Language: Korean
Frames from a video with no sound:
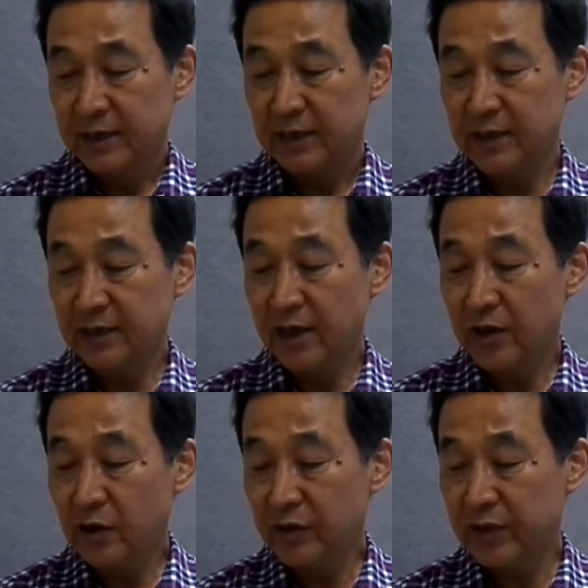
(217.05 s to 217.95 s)
일대
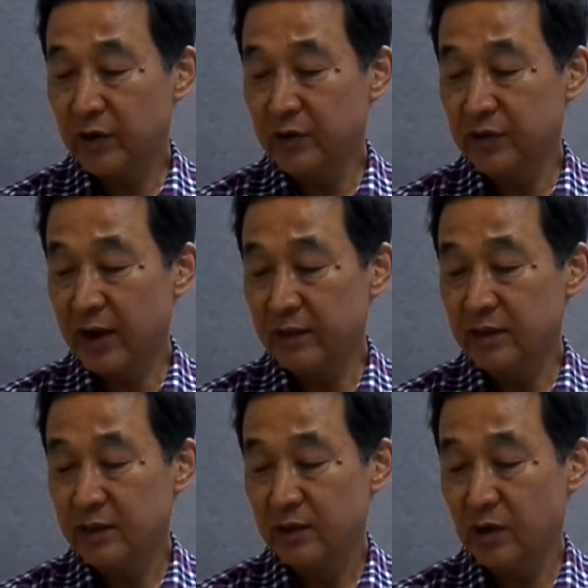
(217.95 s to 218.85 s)
혁것에
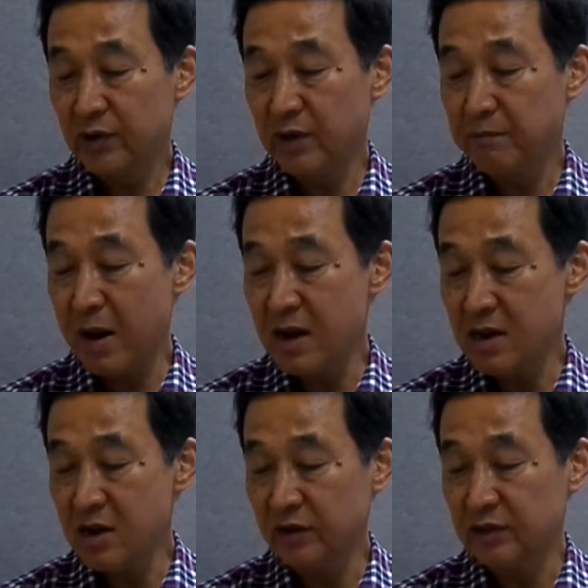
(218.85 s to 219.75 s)
거서간 혁것에
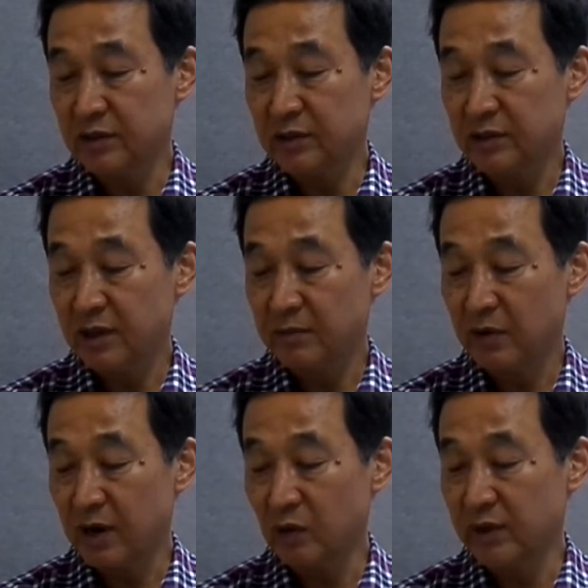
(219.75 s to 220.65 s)
8년 예,
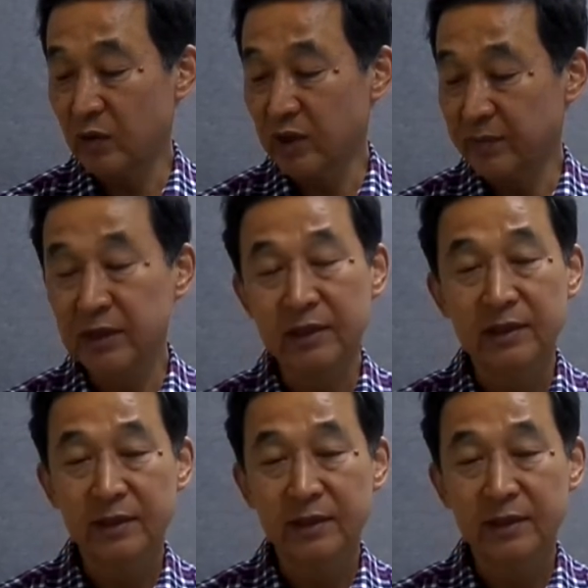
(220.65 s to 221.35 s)
뭐라고 나오냐면